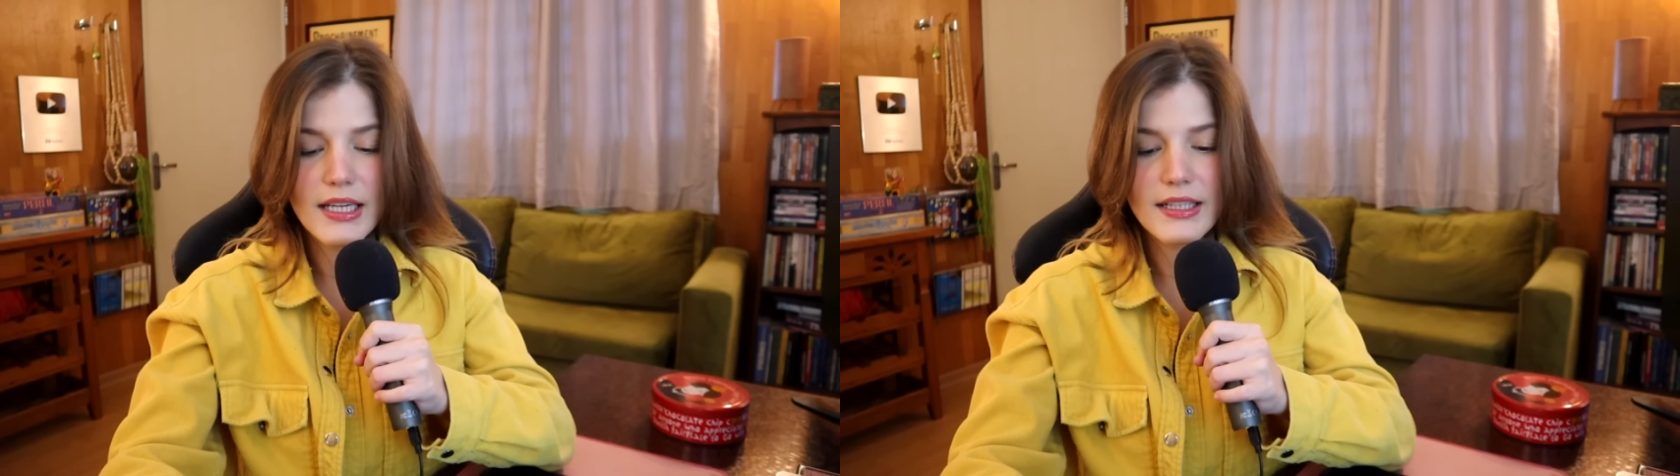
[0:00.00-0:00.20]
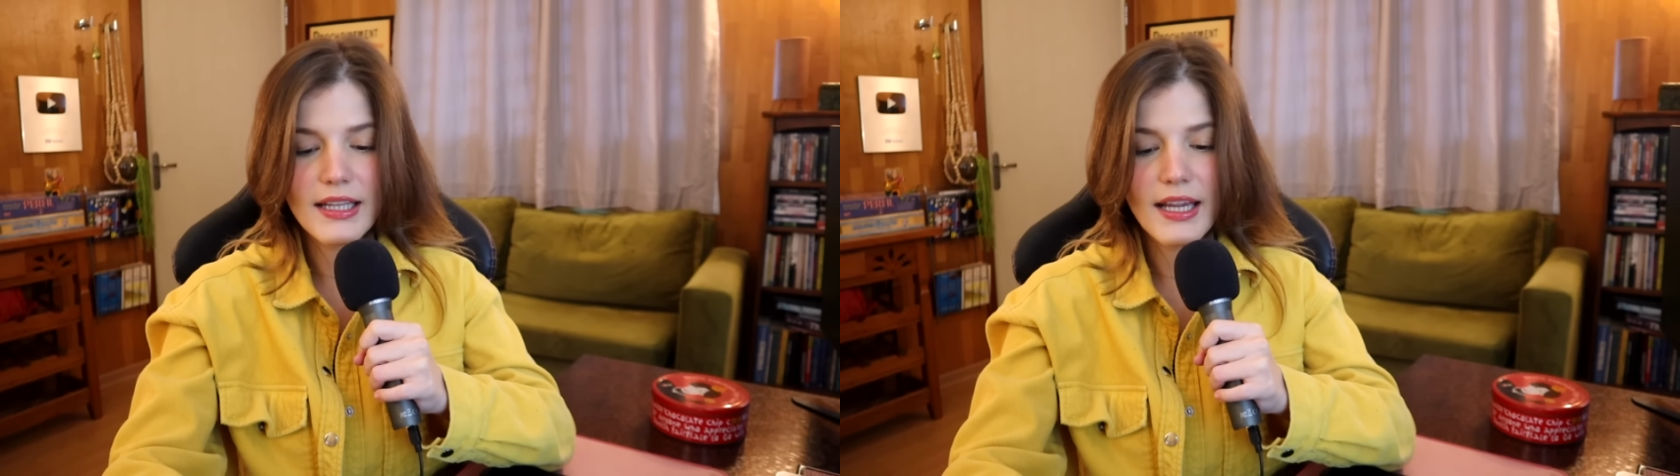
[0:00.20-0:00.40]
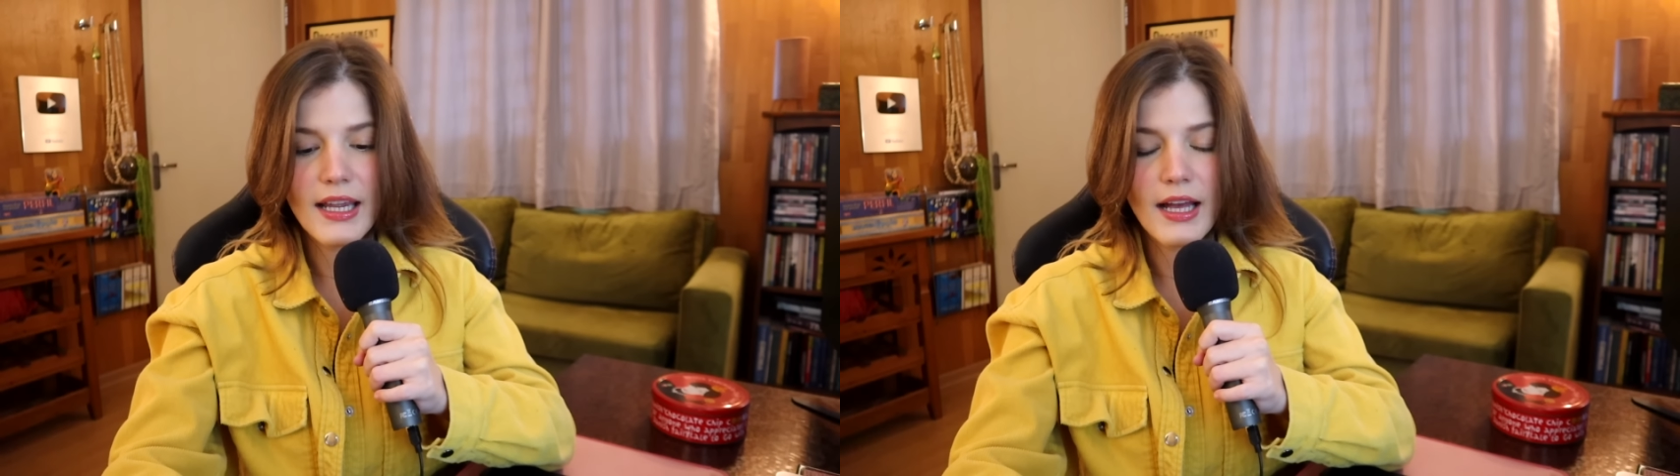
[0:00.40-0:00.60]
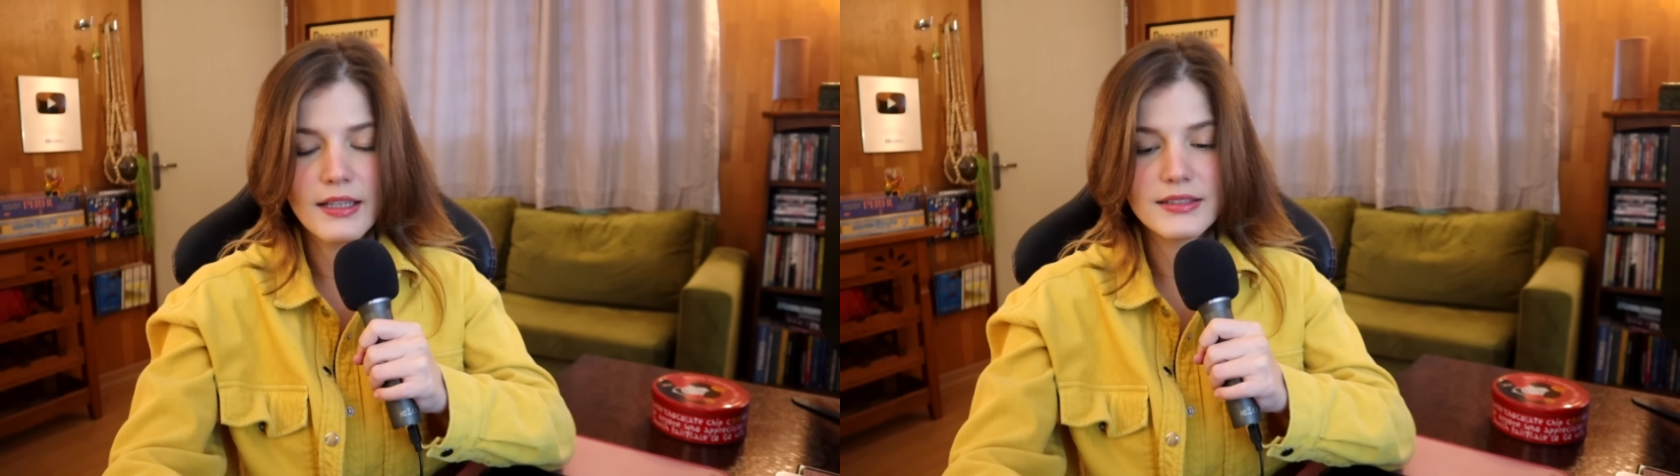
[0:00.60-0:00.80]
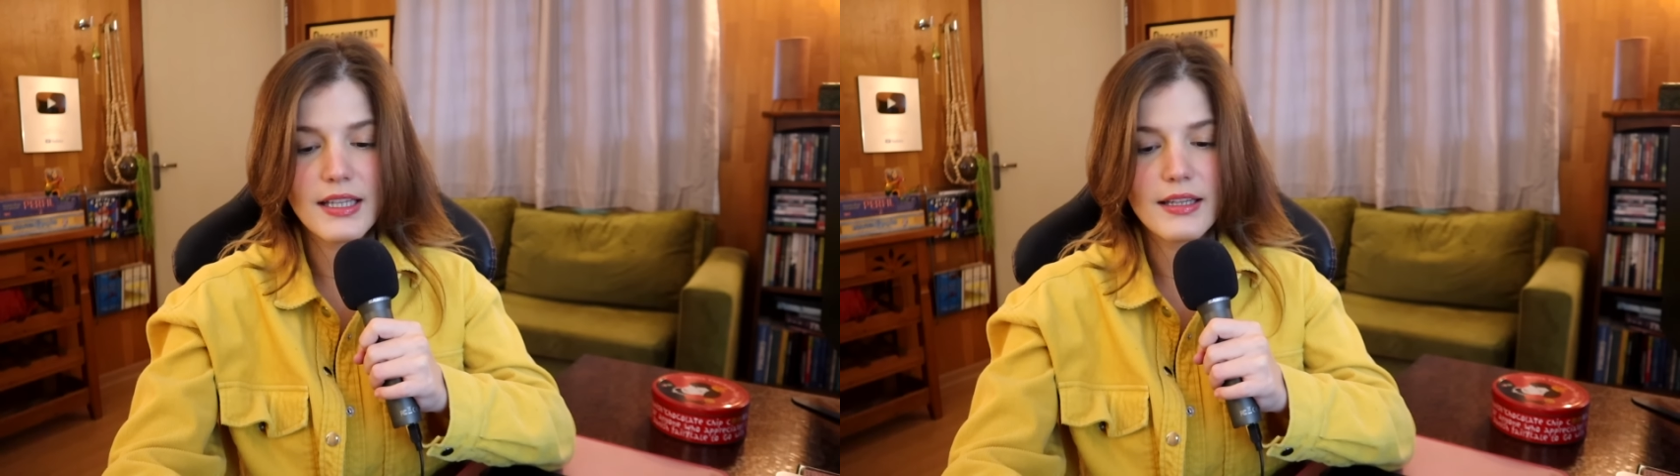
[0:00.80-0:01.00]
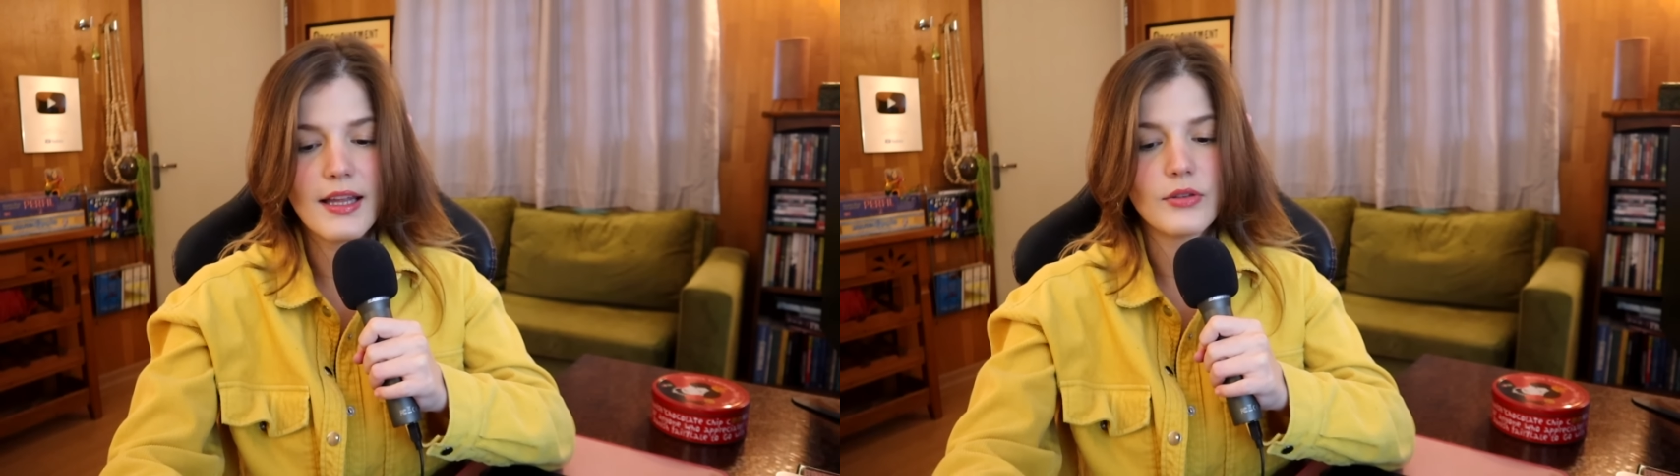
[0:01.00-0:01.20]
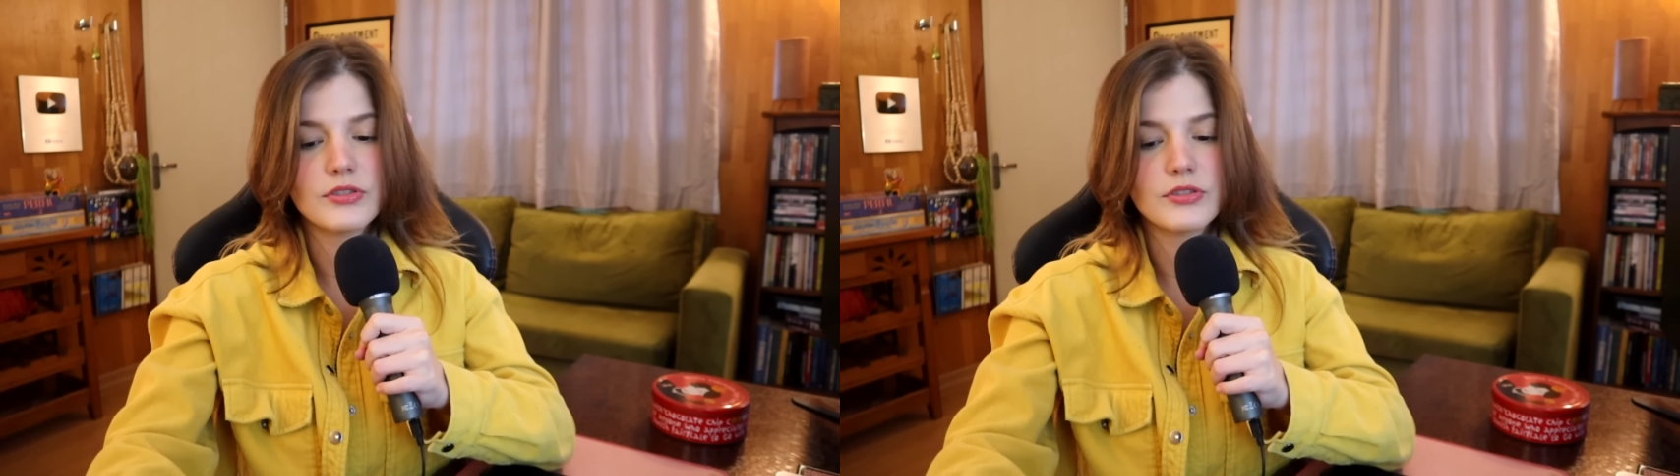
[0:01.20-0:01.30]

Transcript: E que antes dele dar